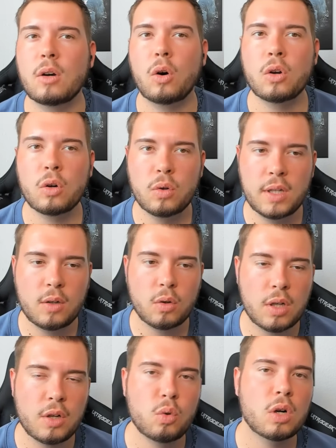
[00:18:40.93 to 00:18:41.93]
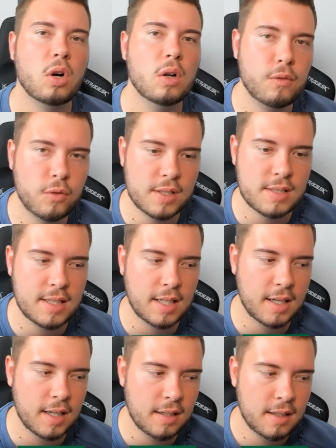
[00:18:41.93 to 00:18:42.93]
in die Euroleague oder nur Conference
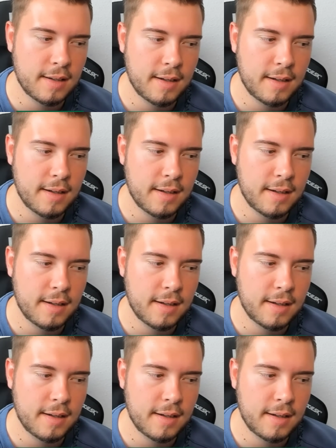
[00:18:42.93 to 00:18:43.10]
League geht.